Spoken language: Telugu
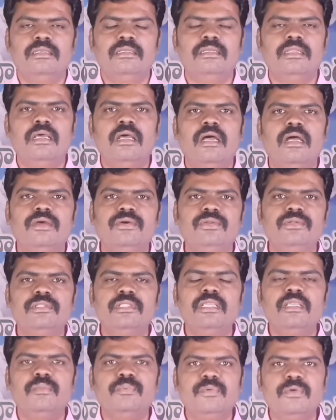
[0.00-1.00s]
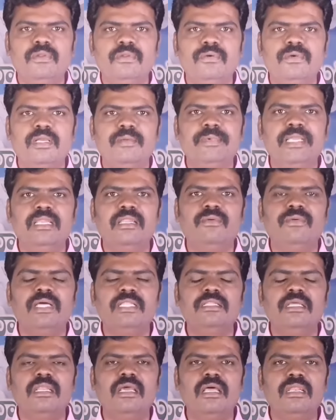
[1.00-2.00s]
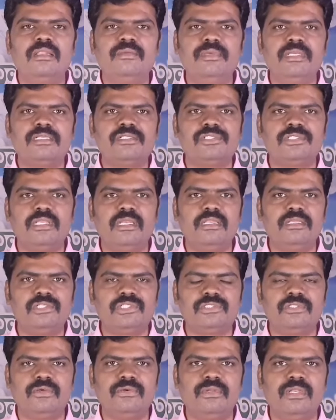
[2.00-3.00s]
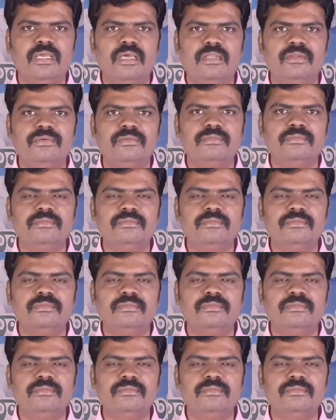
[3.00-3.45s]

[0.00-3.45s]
నా హృదయపూర్వకమైన వందనాలు మీకు చెల్లిస్తూ ఉన్నాను